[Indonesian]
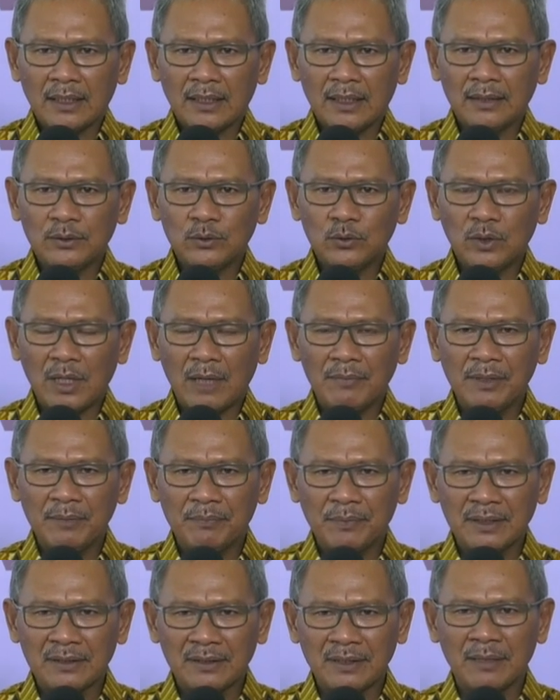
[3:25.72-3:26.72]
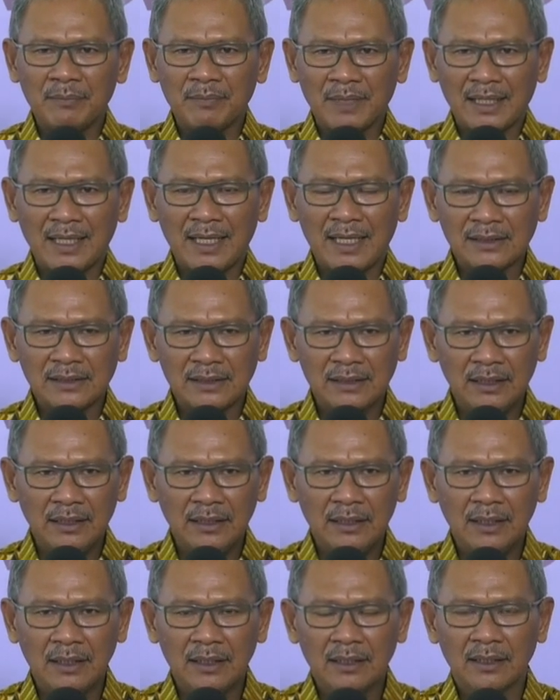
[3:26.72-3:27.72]
Oleh karena itu kami berterima
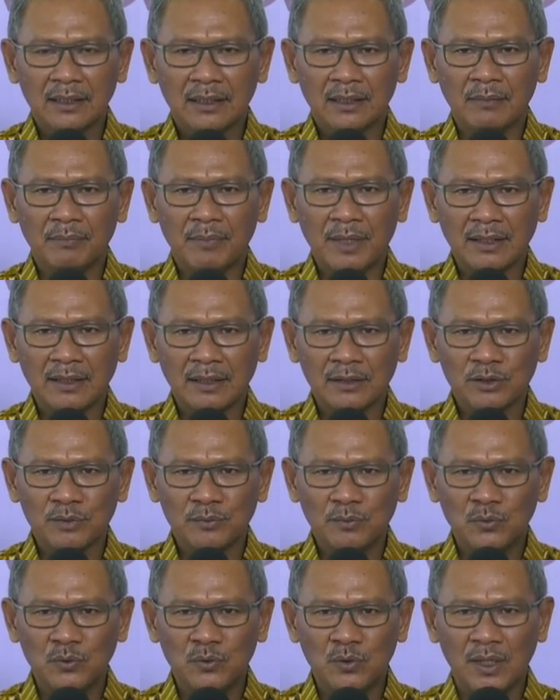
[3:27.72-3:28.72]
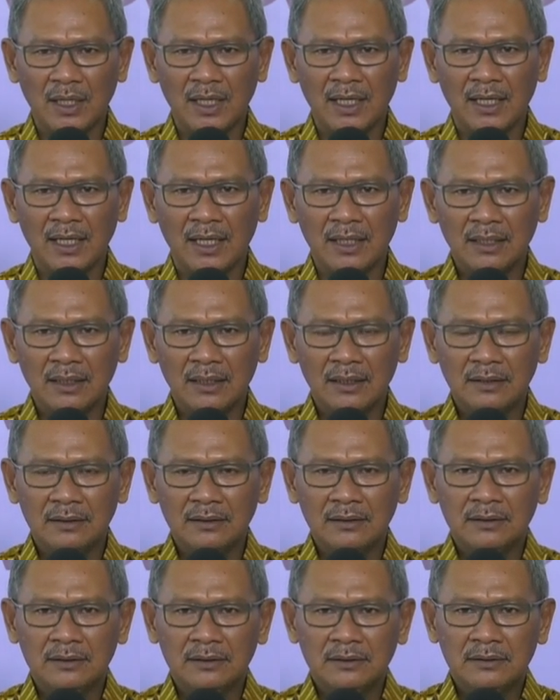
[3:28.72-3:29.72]
kasih kepada semua
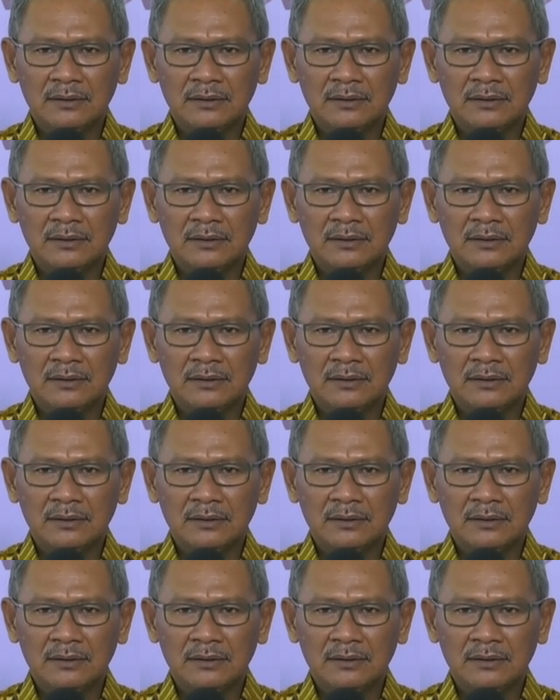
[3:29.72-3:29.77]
